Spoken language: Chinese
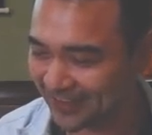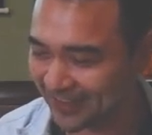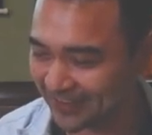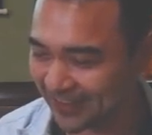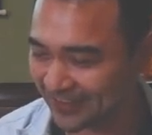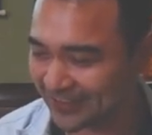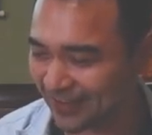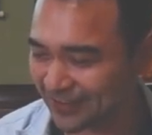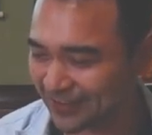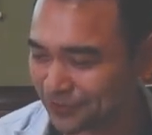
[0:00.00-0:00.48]

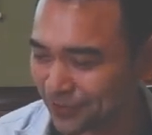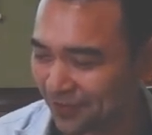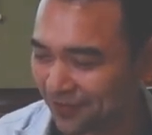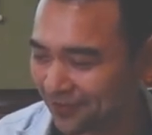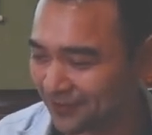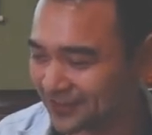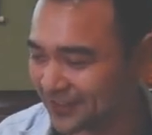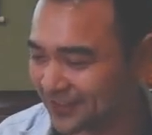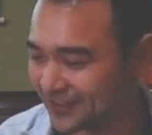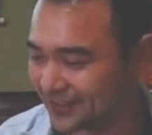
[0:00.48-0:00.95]
那到最
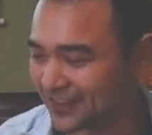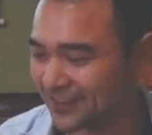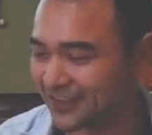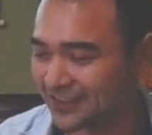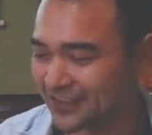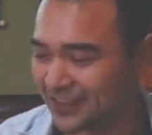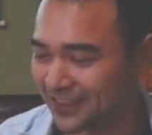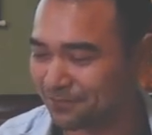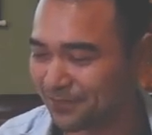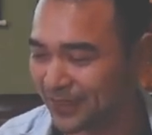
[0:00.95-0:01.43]
后执
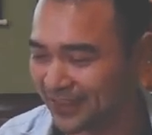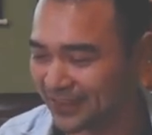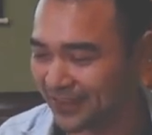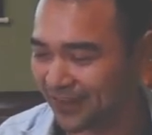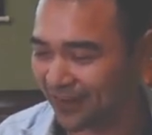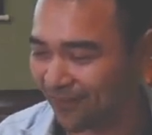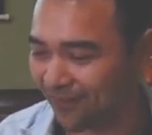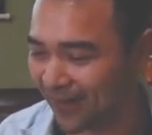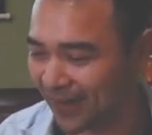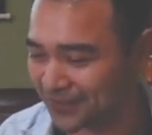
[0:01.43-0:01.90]
行层面
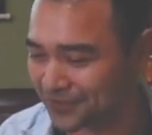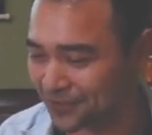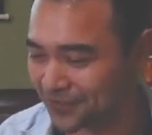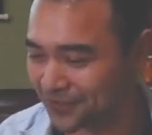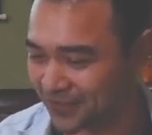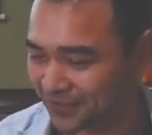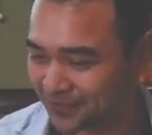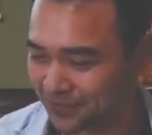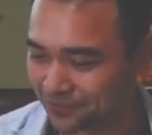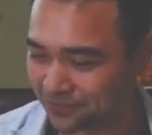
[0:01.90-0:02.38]
的话，就
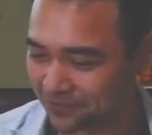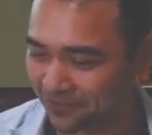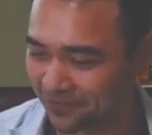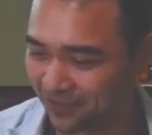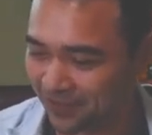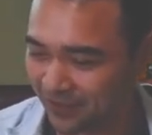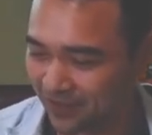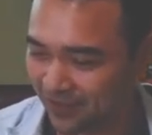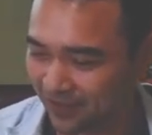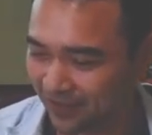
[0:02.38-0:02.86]
是
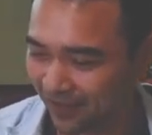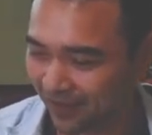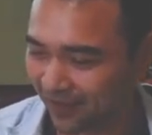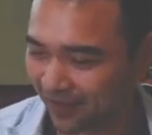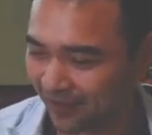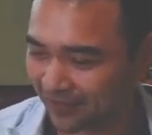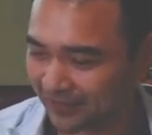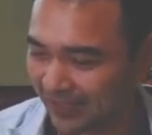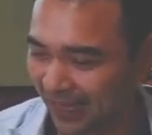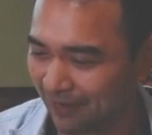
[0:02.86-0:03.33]
说，
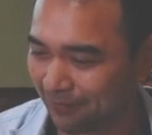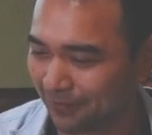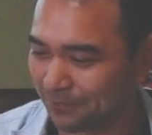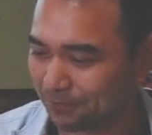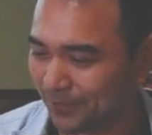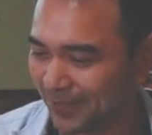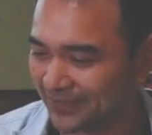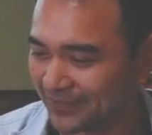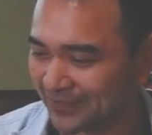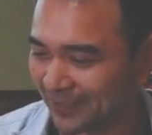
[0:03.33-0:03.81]
呃，它会
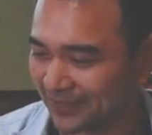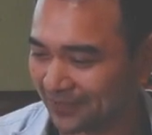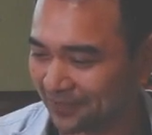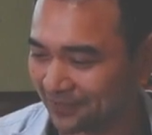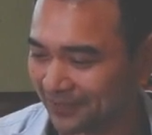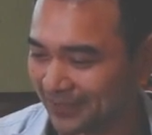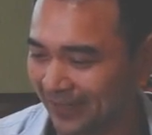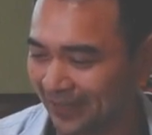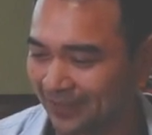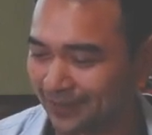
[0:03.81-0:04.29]
变成
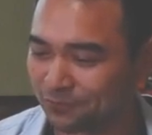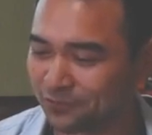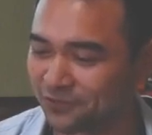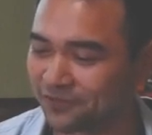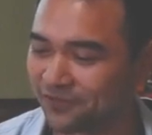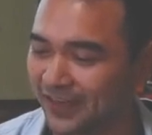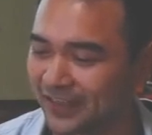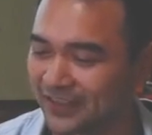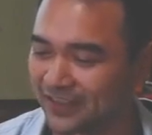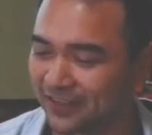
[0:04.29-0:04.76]
有两个
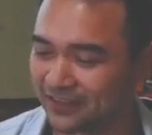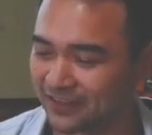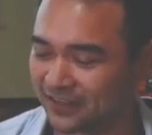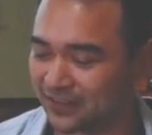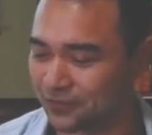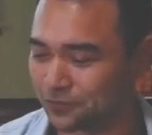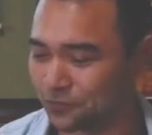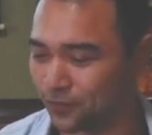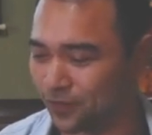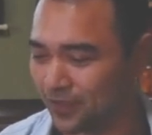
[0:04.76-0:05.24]
部分，一个
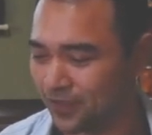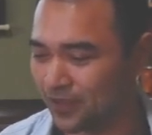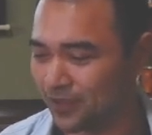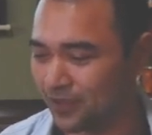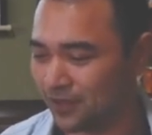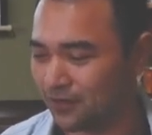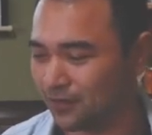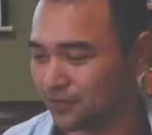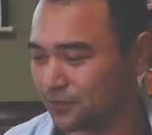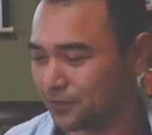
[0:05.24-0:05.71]
是说
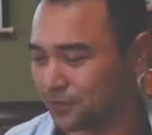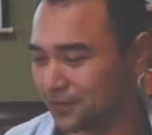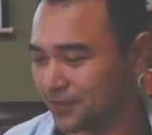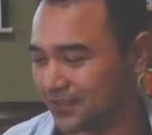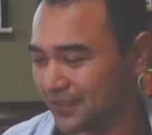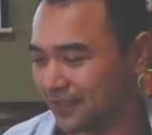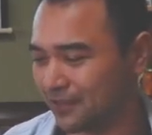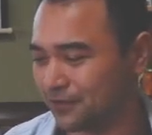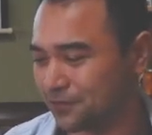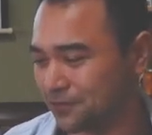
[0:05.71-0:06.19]
共学
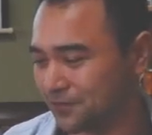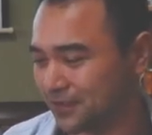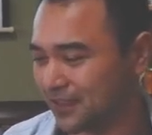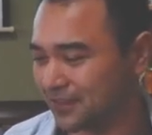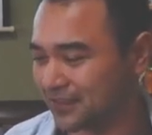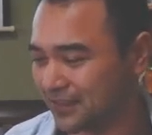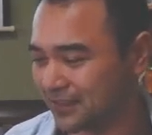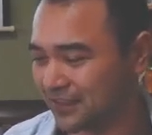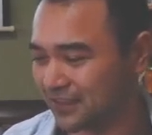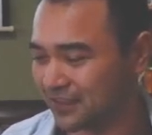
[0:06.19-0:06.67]
小组
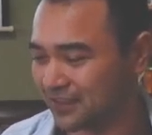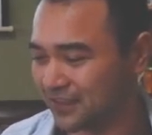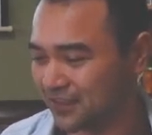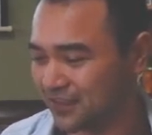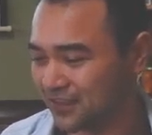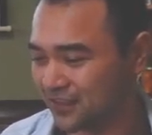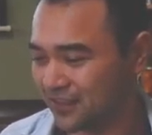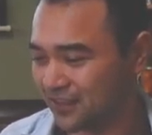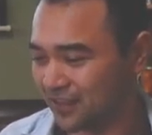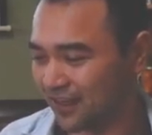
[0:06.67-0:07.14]
的这个，
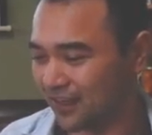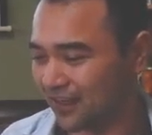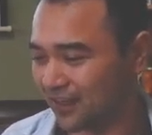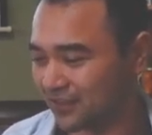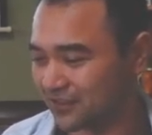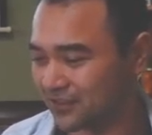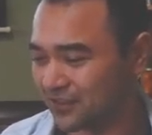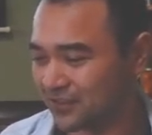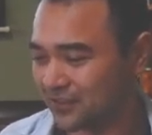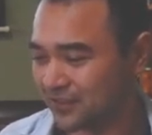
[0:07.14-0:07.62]

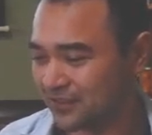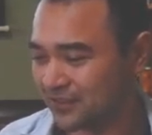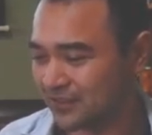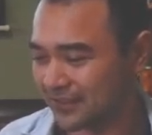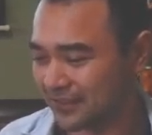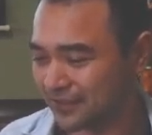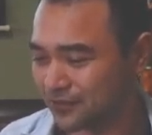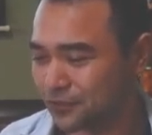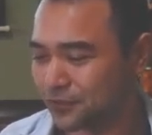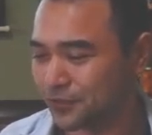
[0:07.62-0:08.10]
呃，
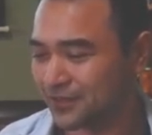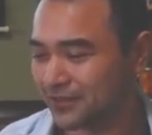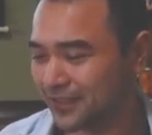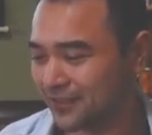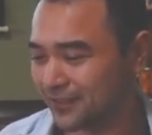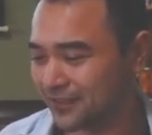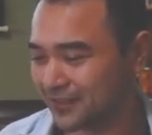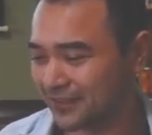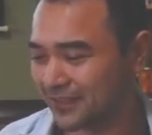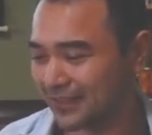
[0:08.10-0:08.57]
集聚，
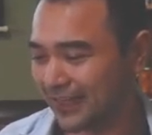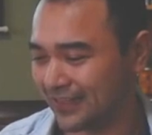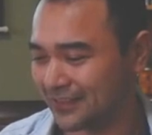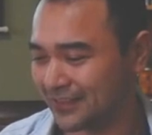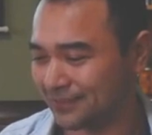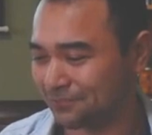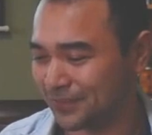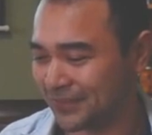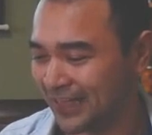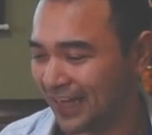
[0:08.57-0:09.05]
这个应该
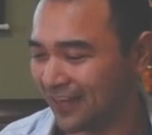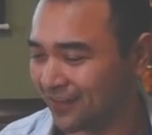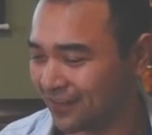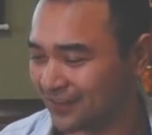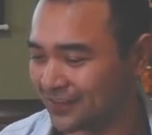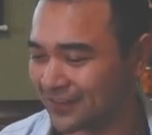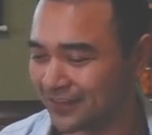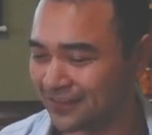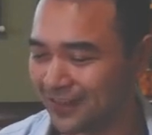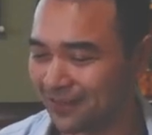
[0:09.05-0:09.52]
是比较
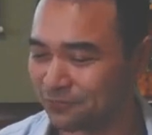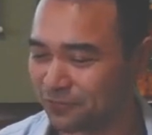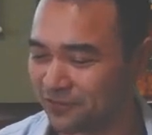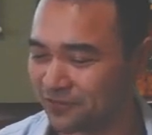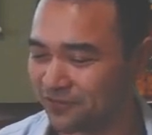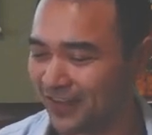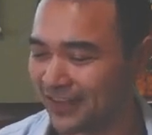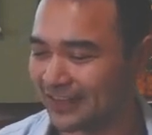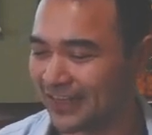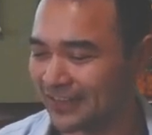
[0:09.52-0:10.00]
核心的
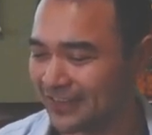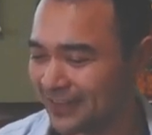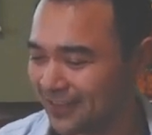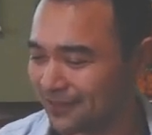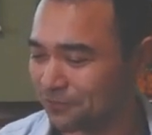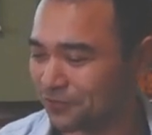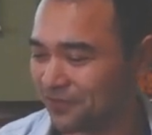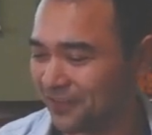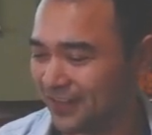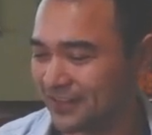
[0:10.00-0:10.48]
部分。那第
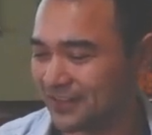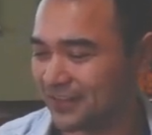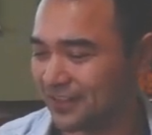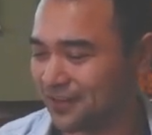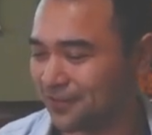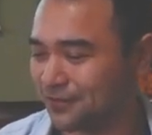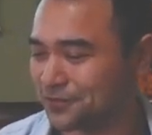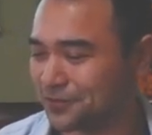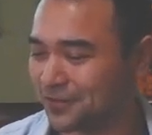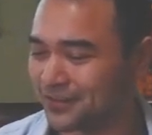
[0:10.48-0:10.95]
二个部分是
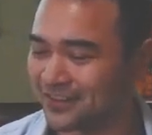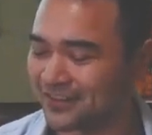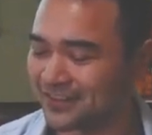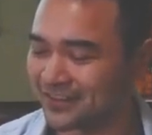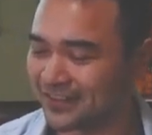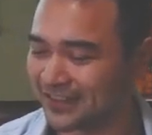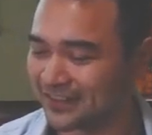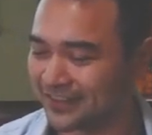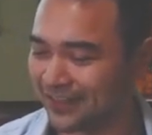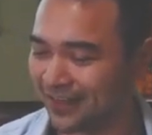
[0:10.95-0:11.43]
共学
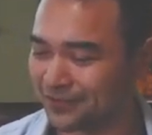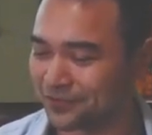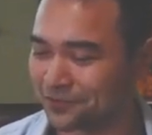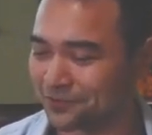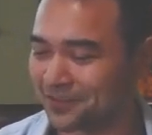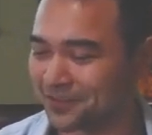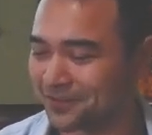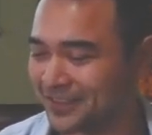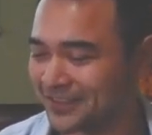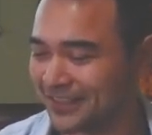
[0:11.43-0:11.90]
治理小
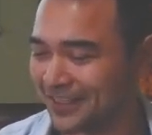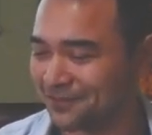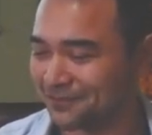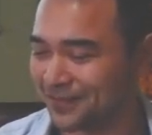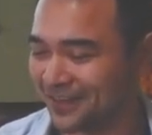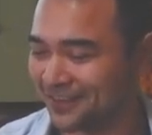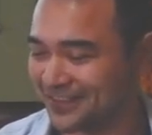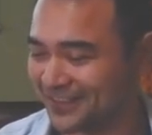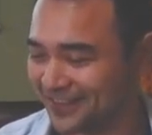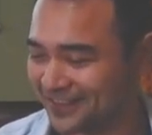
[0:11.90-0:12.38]
组，因为这里
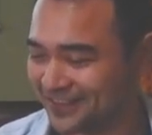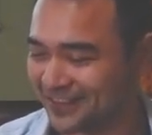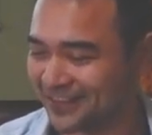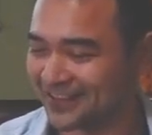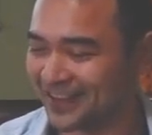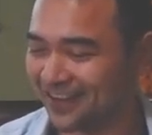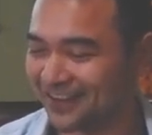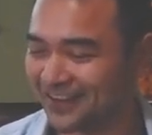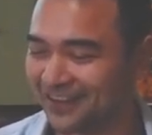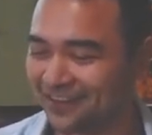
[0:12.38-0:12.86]
面会牵扯
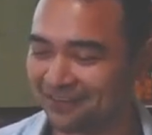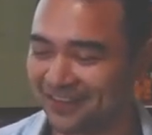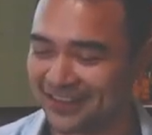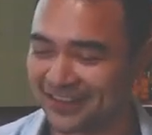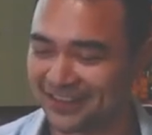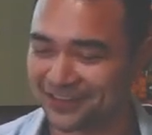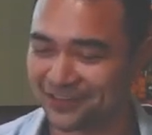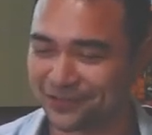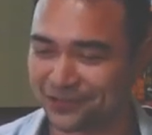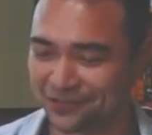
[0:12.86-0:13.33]
到一个问
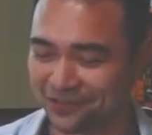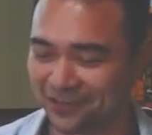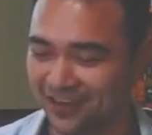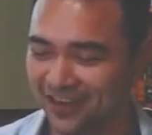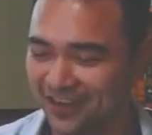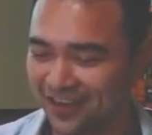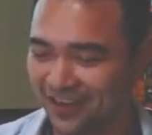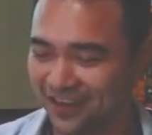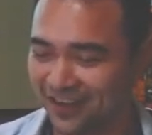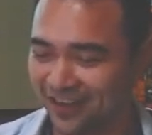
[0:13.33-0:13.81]
题，就是
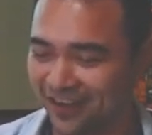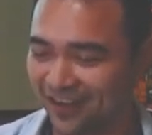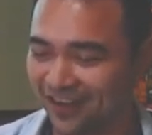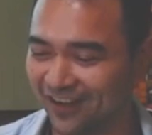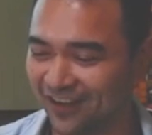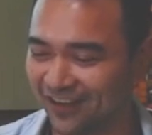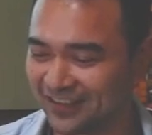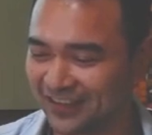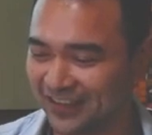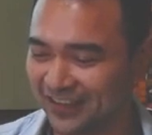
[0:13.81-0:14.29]
说，
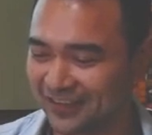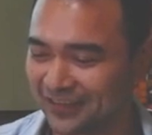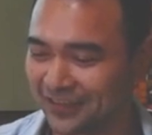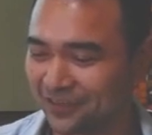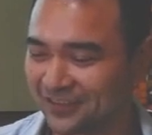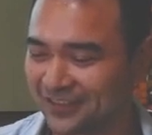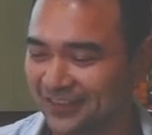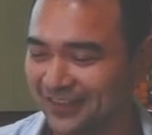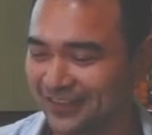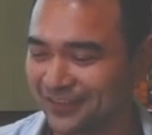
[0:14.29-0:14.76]
呃，
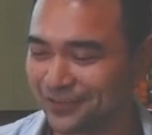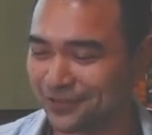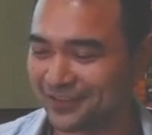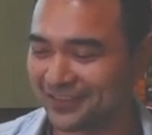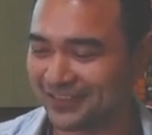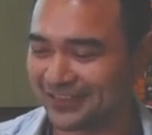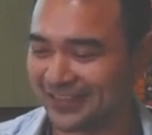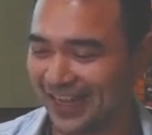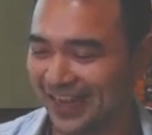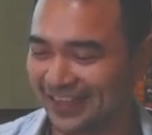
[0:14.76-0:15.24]
有兴
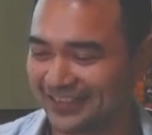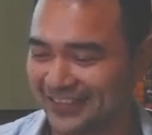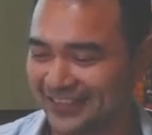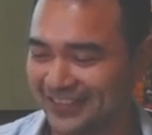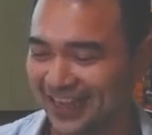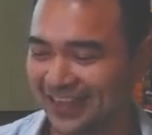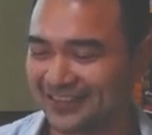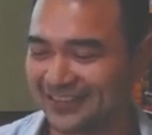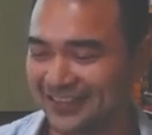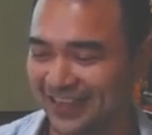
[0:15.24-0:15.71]
趣参
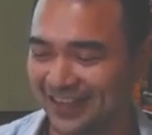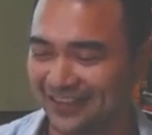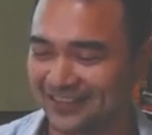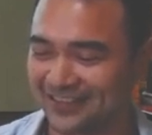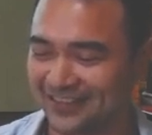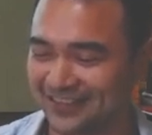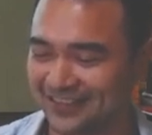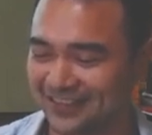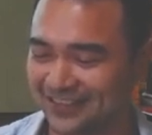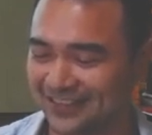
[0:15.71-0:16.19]
加这样
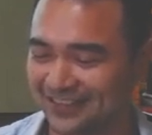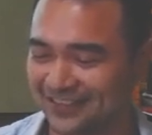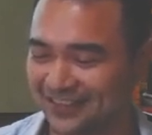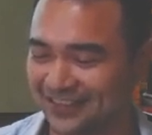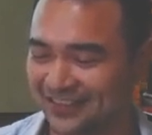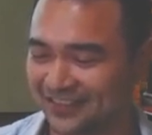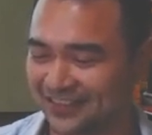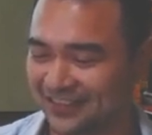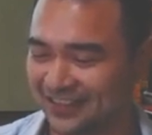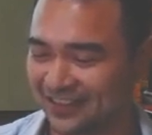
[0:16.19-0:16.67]
子形
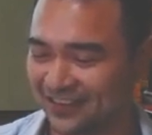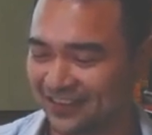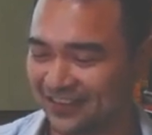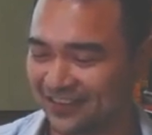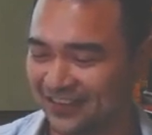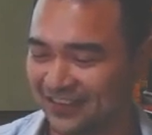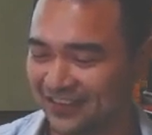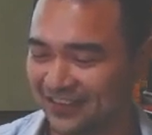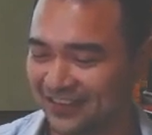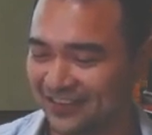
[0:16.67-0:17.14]
式
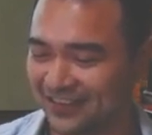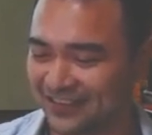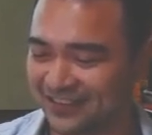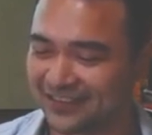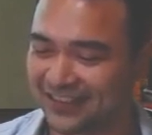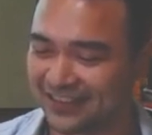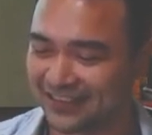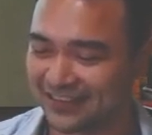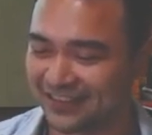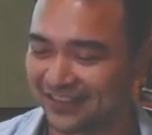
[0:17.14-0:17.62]
的
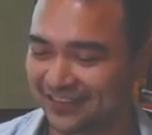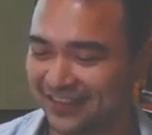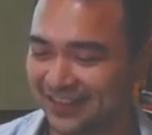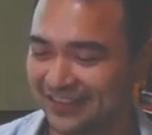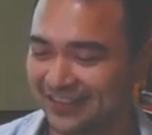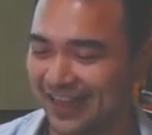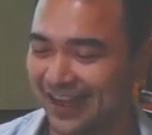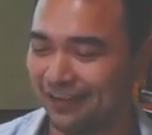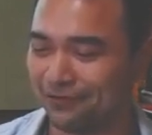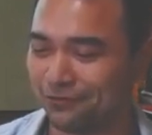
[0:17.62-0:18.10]
治理的
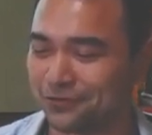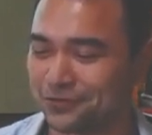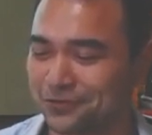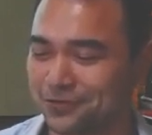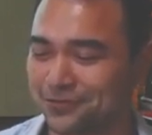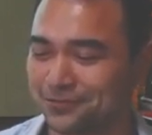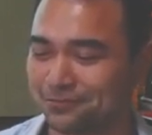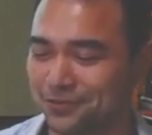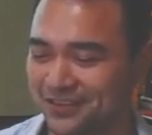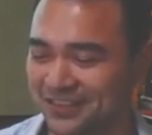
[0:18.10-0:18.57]
人，他或
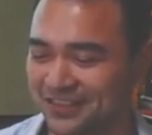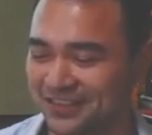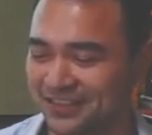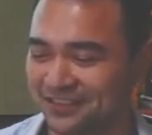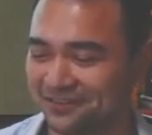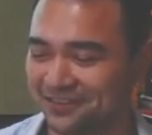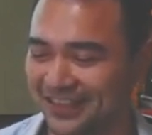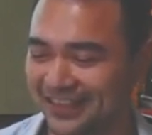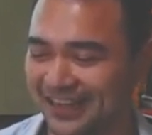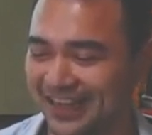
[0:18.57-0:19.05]
许不
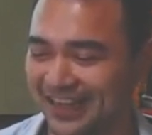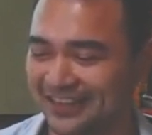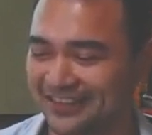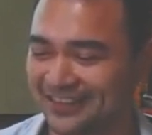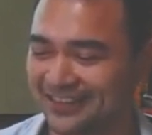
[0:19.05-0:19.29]
是我一开始